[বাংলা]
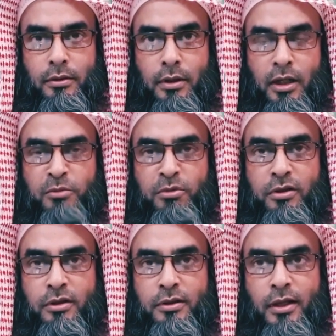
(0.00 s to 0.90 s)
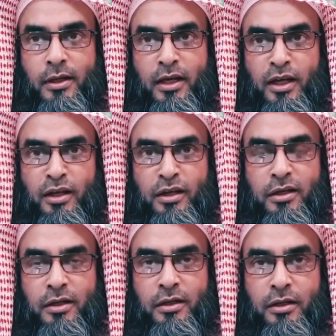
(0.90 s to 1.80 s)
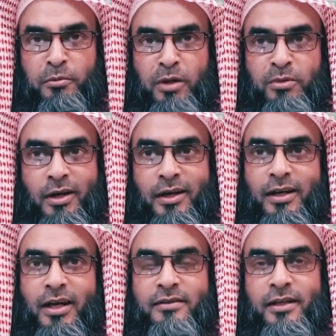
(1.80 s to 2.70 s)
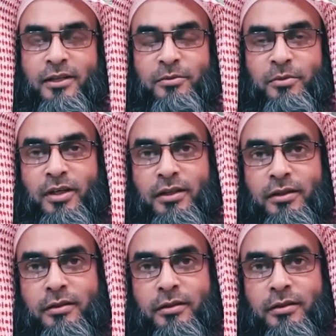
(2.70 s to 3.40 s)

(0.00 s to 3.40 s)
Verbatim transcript: আহমদ রেজা খানকে এমাম আলা হাজারাত বলে